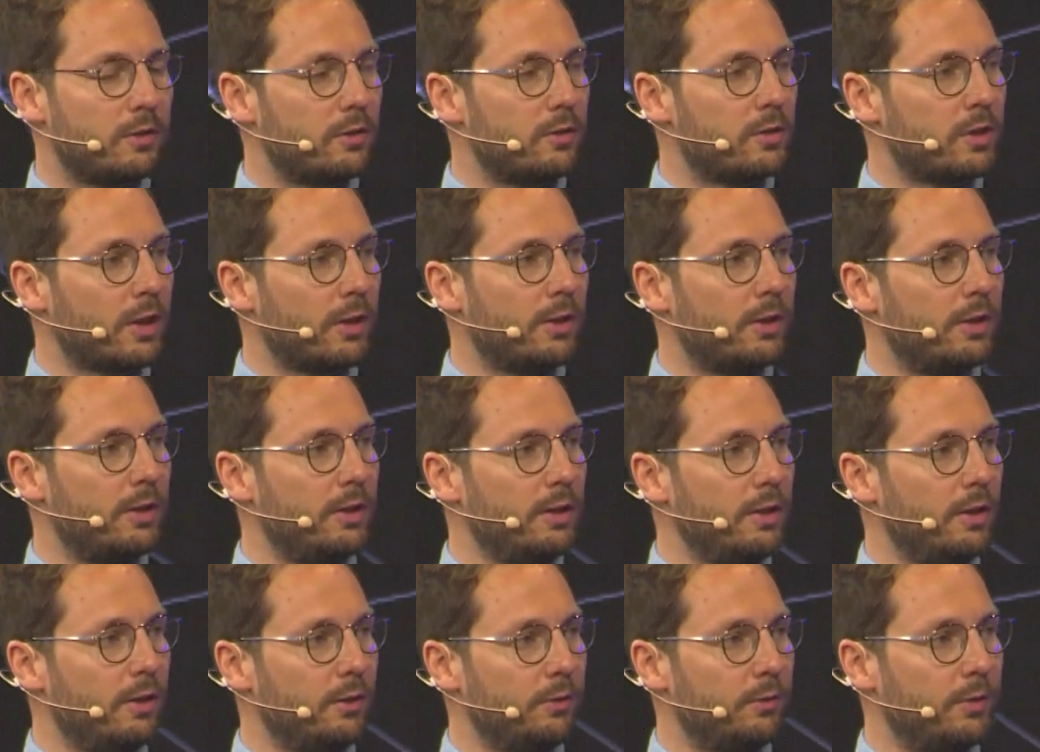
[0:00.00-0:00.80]
Strategie
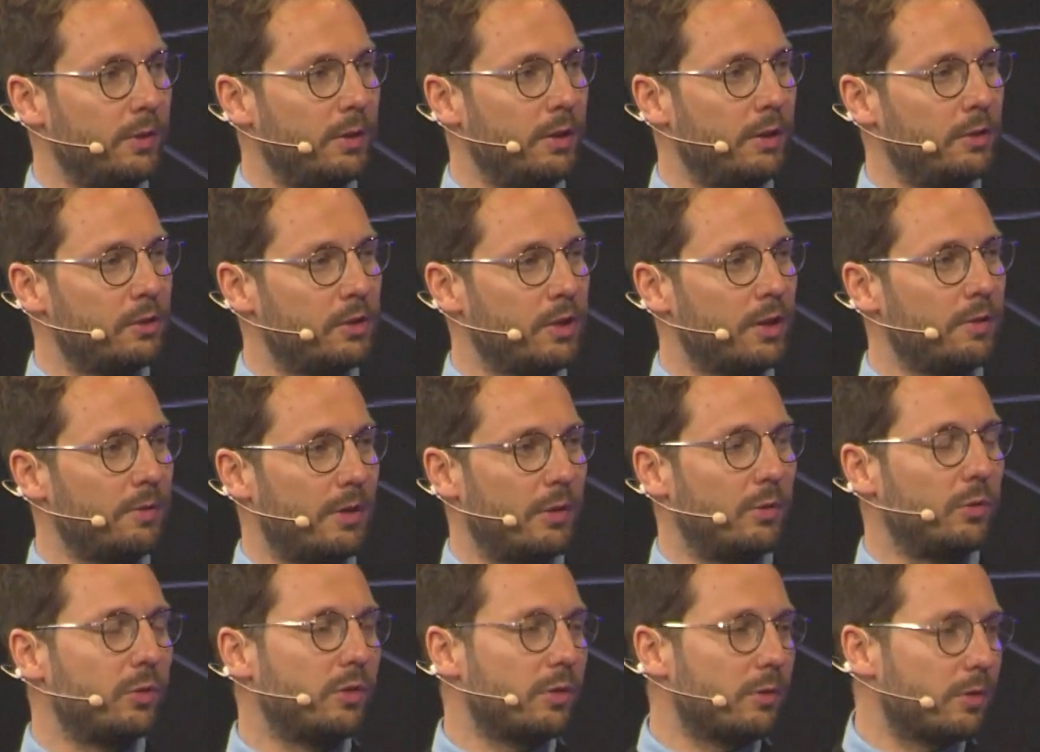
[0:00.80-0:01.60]
auch für Leger, wenn
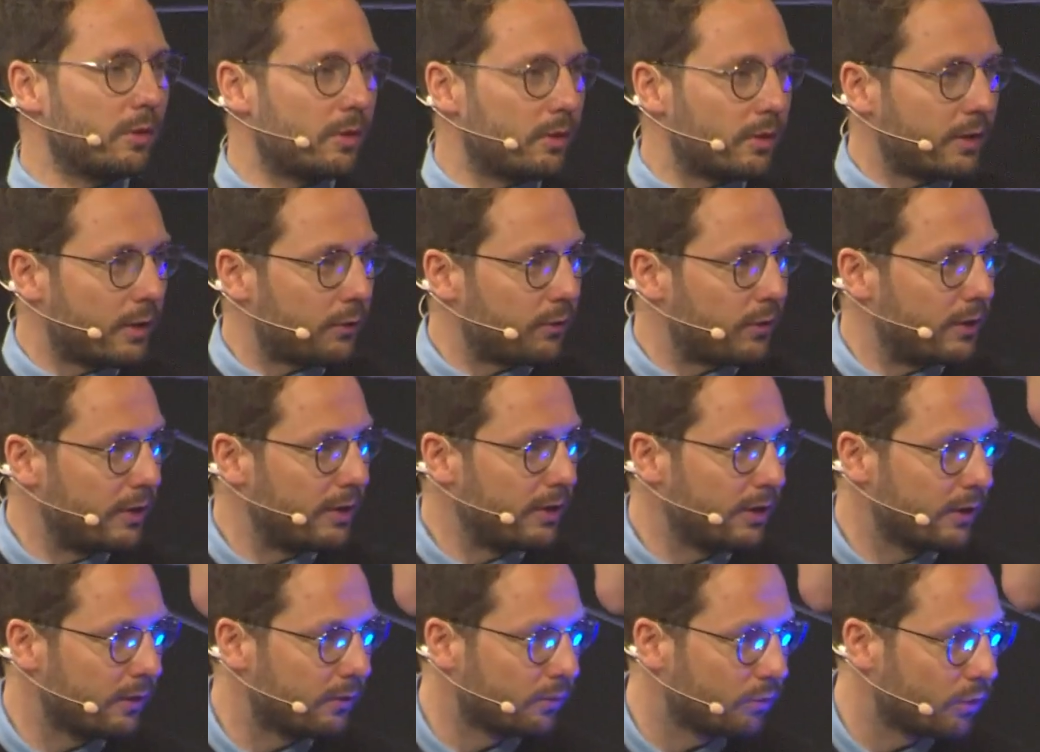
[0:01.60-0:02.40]
du sie
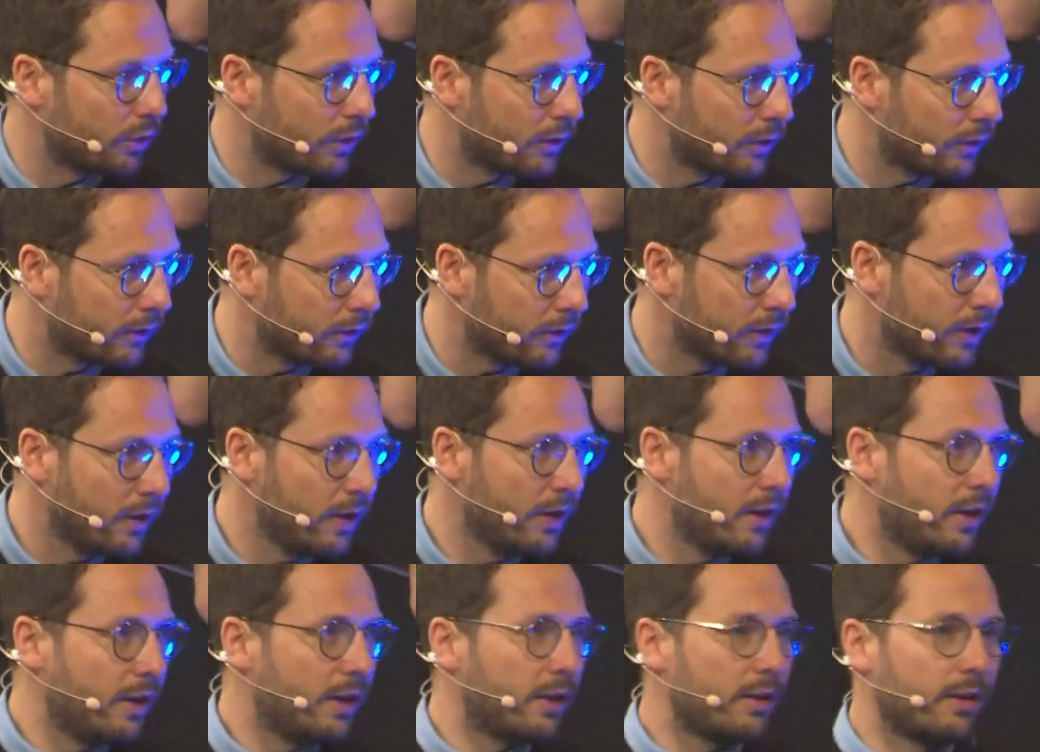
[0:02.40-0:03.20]
definieren würdest?
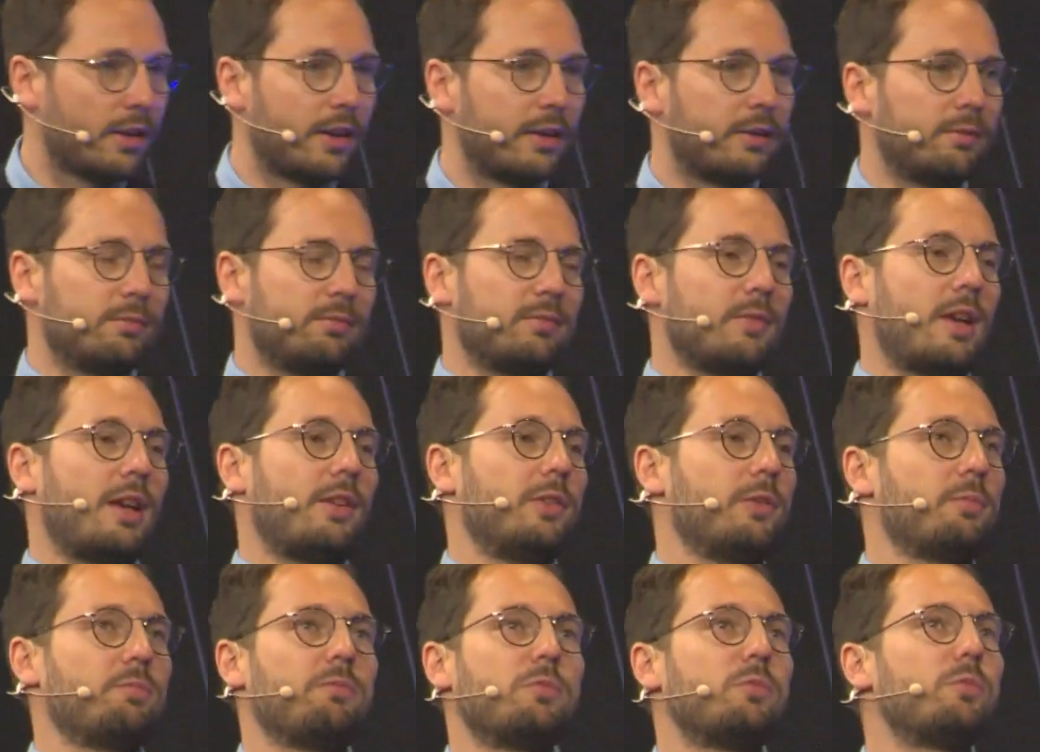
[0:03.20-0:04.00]
Like, also
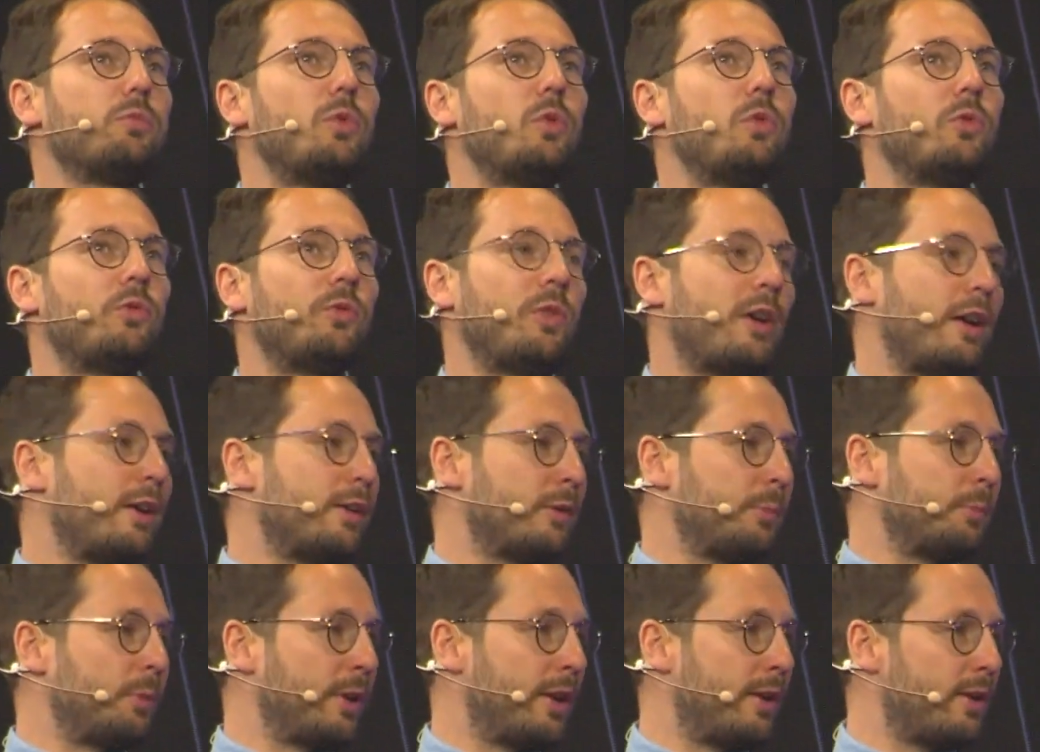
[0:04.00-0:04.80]
move fast,
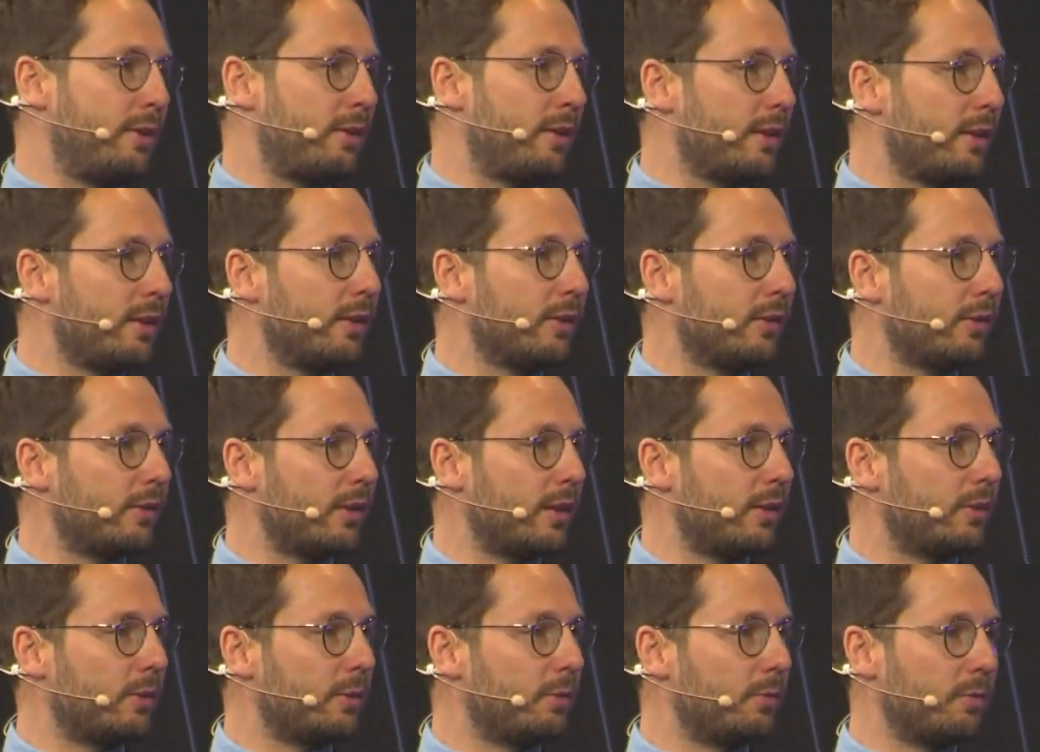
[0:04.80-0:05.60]
break things,
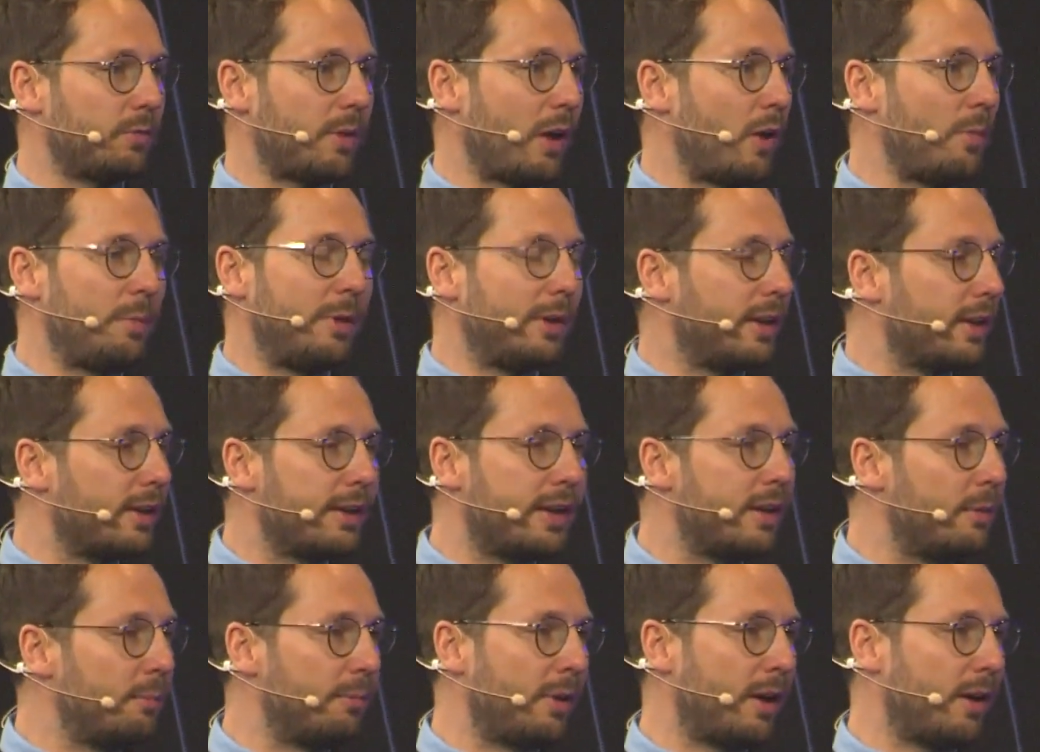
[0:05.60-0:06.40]
also ja. auch mal
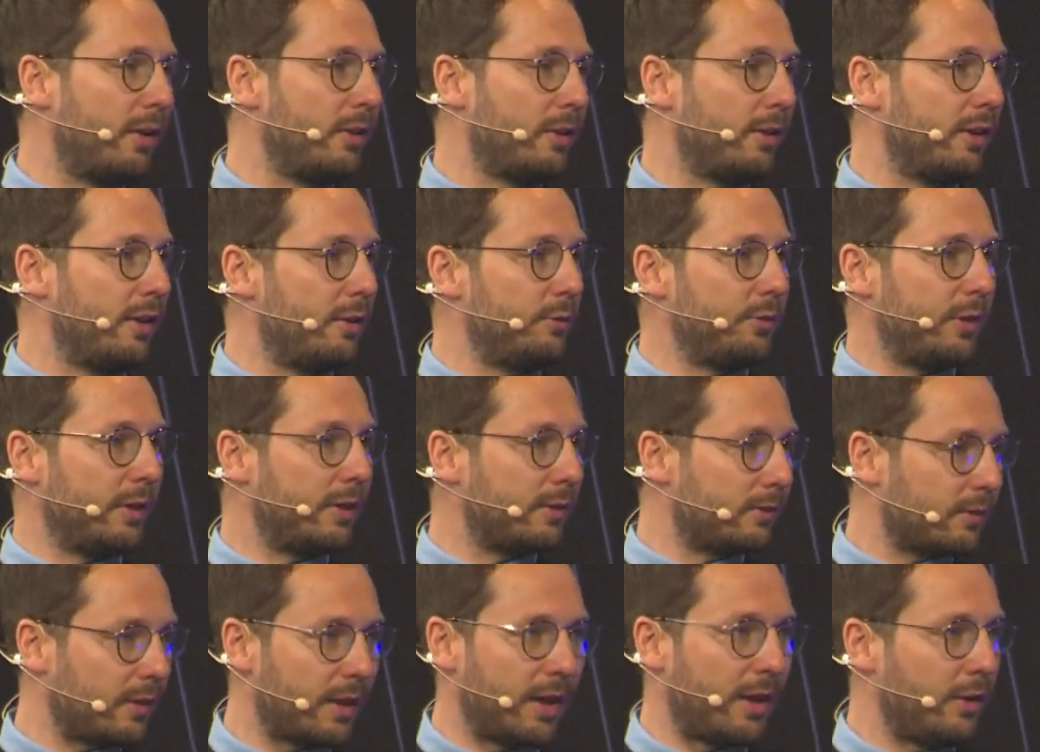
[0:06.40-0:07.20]
daneben hauen, einfach
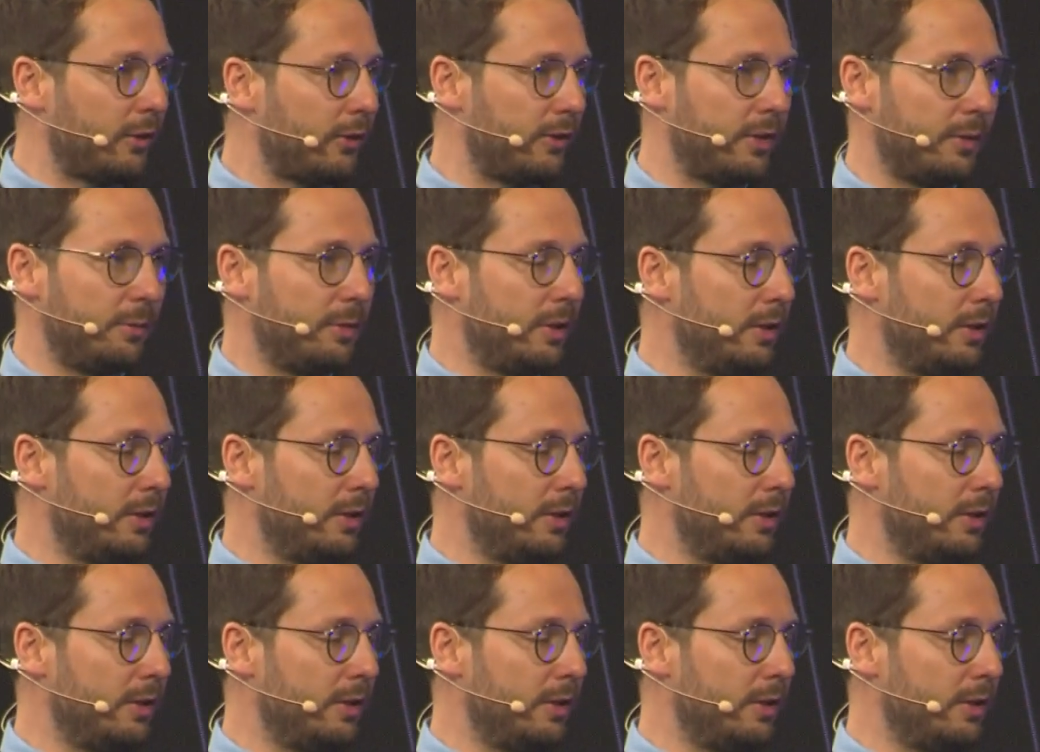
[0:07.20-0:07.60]
raus damit?